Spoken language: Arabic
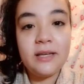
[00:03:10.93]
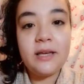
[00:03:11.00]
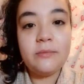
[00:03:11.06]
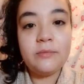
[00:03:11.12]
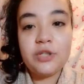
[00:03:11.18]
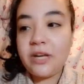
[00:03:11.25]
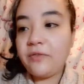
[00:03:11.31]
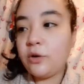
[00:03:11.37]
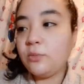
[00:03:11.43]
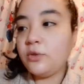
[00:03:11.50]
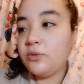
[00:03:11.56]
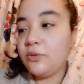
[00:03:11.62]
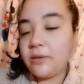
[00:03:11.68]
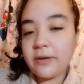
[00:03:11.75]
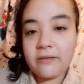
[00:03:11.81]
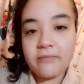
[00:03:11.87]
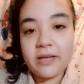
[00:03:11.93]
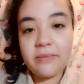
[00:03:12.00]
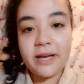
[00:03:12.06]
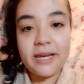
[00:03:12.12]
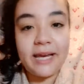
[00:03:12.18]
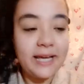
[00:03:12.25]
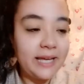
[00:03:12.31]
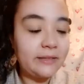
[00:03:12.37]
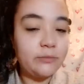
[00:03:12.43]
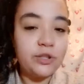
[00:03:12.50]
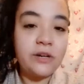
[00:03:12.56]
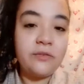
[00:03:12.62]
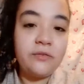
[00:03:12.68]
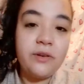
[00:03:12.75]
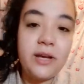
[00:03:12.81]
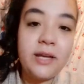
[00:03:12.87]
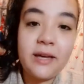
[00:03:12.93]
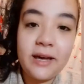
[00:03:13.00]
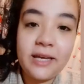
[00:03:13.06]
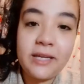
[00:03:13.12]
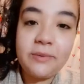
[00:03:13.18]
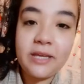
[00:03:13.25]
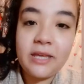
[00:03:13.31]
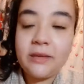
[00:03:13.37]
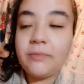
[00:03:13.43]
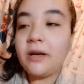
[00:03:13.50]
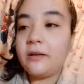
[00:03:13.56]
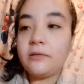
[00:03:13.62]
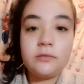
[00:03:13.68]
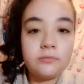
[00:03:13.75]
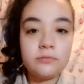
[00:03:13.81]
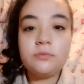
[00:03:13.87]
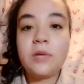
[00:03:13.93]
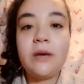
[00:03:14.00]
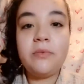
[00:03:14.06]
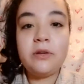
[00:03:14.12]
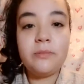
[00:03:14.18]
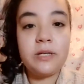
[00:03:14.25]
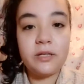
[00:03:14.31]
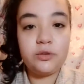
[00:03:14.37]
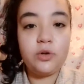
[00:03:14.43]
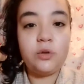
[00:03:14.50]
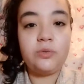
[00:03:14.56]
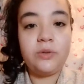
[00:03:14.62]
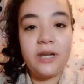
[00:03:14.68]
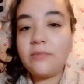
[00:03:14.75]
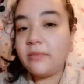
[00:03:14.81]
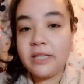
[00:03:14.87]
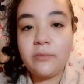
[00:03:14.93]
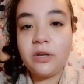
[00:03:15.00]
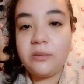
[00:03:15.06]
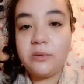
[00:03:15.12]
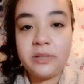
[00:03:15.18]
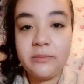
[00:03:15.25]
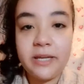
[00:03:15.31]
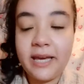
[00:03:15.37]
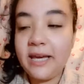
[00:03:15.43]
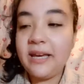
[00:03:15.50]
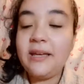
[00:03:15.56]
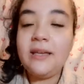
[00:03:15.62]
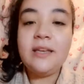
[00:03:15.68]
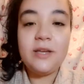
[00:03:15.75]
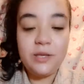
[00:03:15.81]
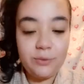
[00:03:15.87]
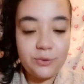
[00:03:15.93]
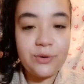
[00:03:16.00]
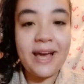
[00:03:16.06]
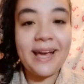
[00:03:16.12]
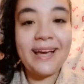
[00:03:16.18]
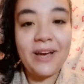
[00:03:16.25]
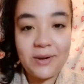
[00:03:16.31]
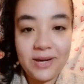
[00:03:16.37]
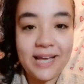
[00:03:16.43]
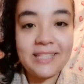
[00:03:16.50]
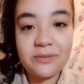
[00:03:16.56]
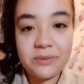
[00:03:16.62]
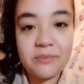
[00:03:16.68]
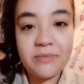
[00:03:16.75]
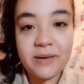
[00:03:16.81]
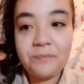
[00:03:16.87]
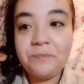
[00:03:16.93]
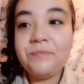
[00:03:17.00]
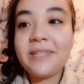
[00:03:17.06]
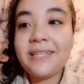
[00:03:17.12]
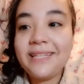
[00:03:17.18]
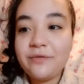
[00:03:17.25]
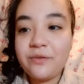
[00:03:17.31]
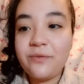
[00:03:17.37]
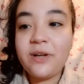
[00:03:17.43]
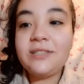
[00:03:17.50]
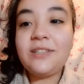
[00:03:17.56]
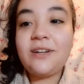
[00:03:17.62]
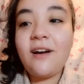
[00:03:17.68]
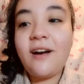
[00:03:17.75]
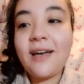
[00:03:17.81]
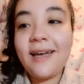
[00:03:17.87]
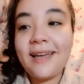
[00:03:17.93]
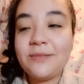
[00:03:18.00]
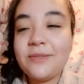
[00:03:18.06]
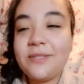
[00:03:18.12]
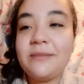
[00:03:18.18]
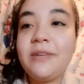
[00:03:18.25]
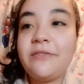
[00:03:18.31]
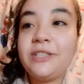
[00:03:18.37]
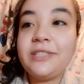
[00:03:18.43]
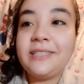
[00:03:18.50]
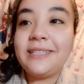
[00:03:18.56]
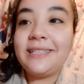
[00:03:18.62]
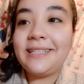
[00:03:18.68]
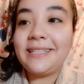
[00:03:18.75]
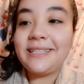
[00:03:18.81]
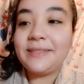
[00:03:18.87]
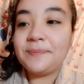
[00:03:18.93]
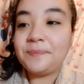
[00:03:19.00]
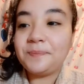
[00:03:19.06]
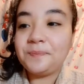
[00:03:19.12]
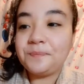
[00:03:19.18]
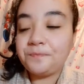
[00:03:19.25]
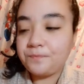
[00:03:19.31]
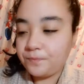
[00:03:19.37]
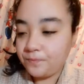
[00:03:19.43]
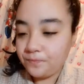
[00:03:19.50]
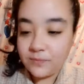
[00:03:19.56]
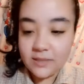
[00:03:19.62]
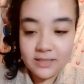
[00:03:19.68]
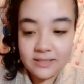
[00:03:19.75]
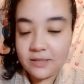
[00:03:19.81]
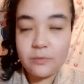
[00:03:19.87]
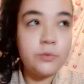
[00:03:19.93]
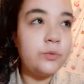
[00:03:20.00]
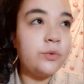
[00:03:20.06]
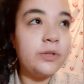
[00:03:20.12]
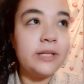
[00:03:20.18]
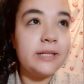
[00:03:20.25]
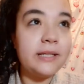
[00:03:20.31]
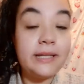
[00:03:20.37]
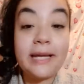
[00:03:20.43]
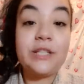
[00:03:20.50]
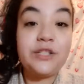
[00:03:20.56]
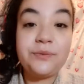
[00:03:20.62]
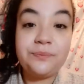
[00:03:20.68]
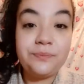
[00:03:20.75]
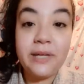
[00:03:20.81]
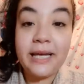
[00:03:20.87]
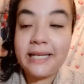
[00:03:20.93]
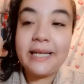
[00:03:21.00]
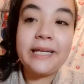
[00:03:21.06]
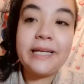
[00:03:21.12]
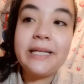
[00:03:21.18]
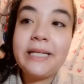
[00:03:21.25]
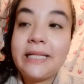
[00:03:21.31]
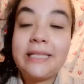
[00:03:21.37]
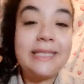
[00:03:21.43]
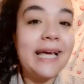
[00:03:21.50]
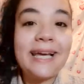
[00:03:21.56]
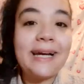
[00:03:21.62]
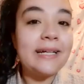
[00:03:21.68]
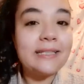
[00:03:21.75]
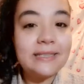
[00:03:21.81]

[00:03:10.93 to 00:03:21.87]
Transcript: مش عارفه كومودينو ايه يبقى جنبها يبقى عليه حاجات مش عارفه إيه هتجيب ايه يبقى قبل ما تقعد ولا قبل ما تنام ولا قبل ما تعمل اي حاجه بيكون حاجه حواليها حاجات اللي بتحبها في فتره آه، احنا بنسميها فتره ال زي يعني ما بيقولوا النعنشه يعني الدلع